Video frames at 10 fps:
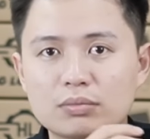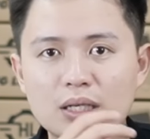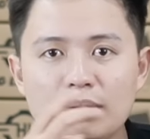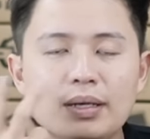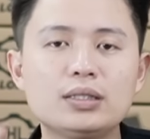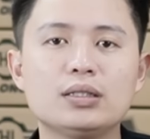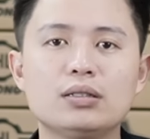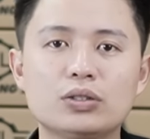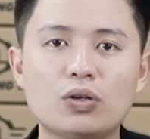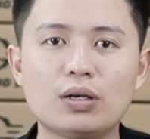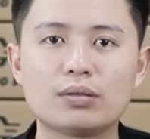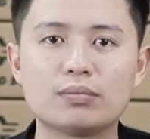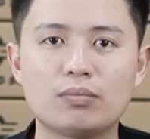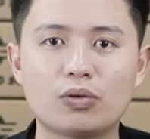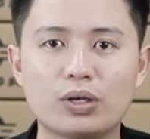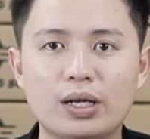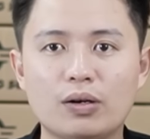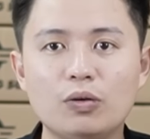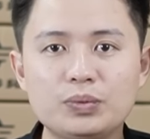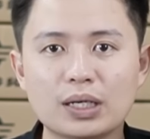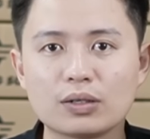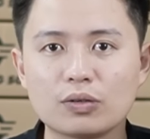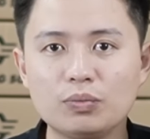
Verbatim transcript: khi mà anh chị lựa chọn một cái đèn ốp trần